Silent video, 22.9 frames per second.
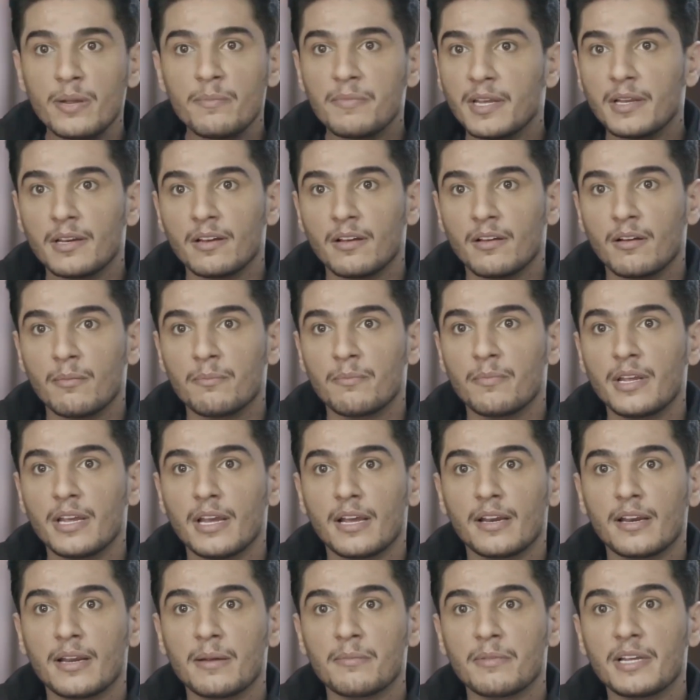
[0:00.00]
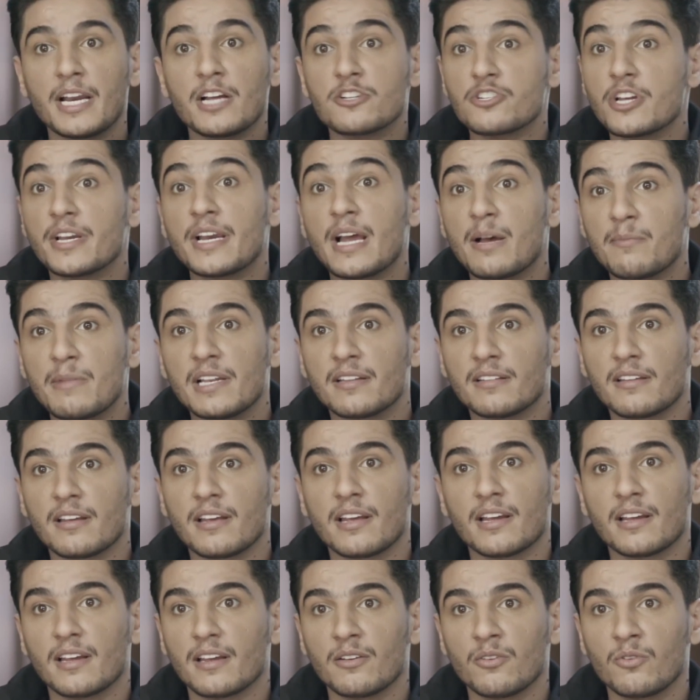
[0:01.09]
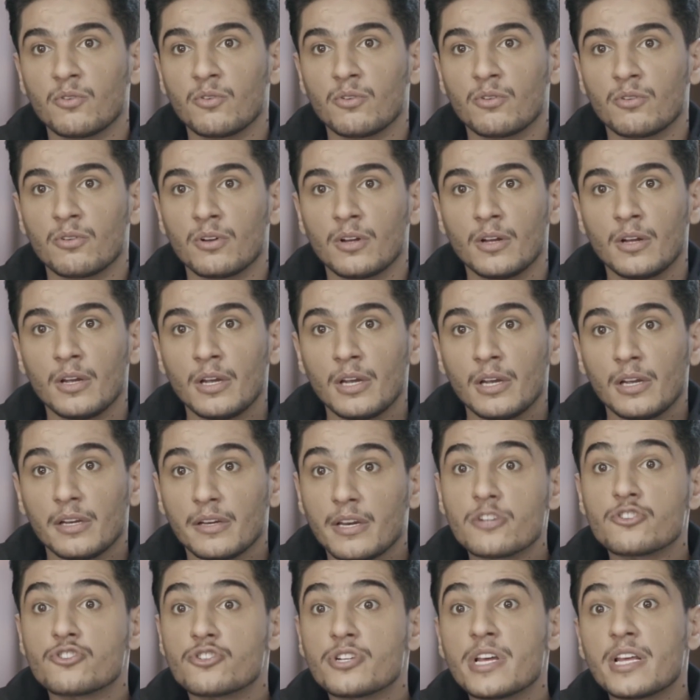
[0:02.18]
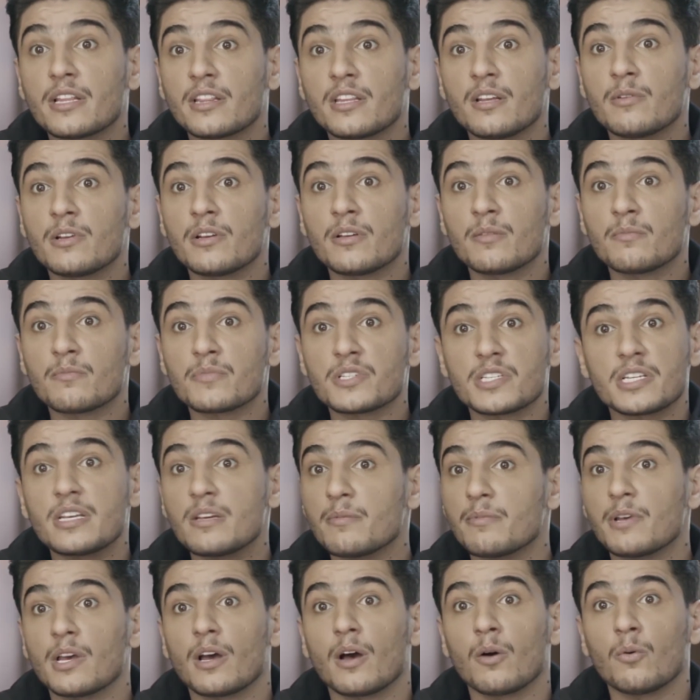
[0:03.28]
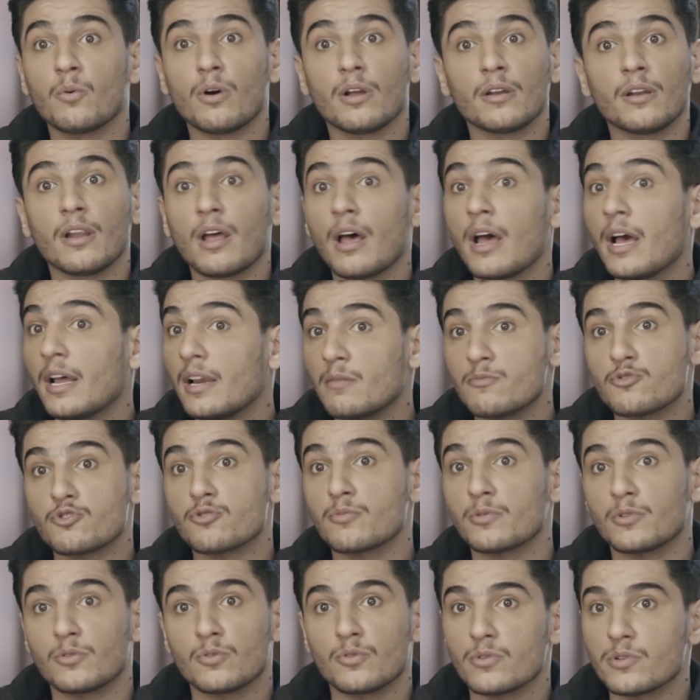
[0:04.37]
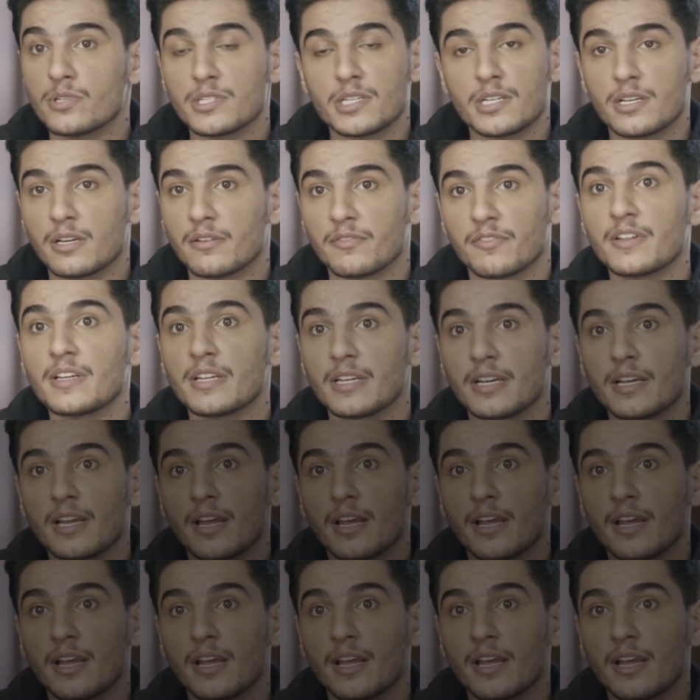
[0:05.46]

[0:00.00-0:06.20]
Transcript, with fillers: يمكن يا ربي انا يمكن عشان عملت هيك انه نجيتني من مصيبه او الله اعلم شو بده يصير فيي